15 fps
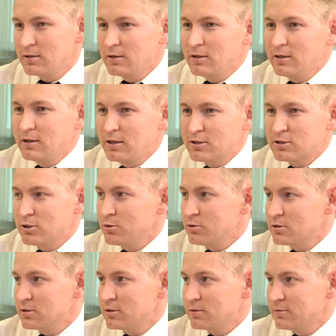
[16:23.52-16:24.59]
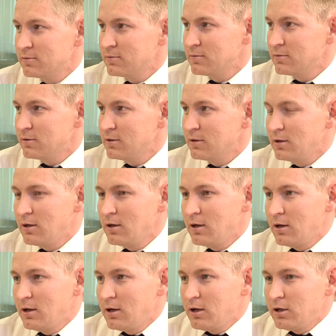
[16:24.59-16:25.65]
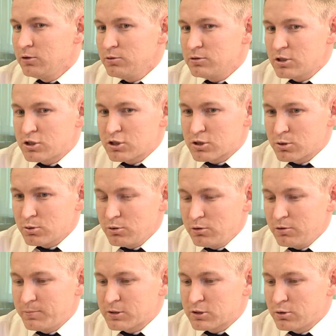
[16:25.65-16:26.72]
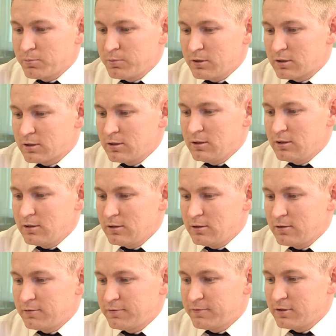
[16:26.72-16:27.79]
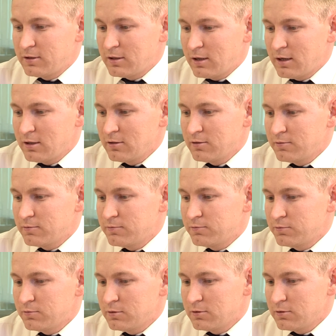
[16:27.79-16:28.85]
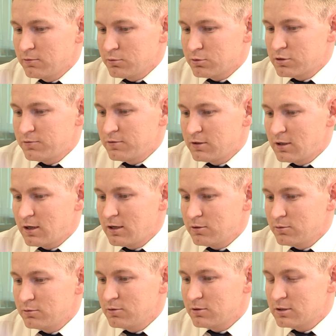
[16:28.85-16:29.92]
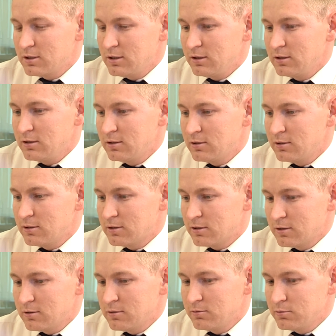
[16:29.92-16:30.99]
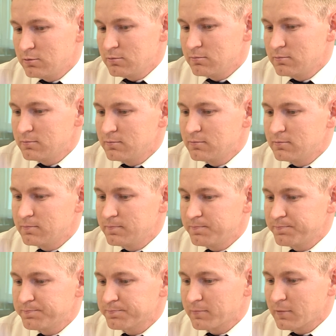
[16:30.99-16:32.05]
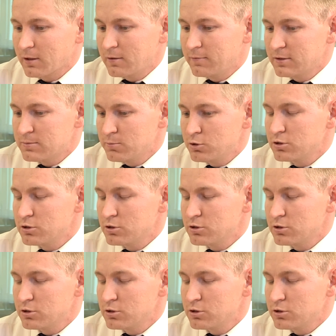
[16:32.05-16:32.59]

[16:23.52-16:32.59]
И а остаются... лучшие или? Ну зачастую поступить э, в федеральные, лучшие федеральные университеты, это ну, возможно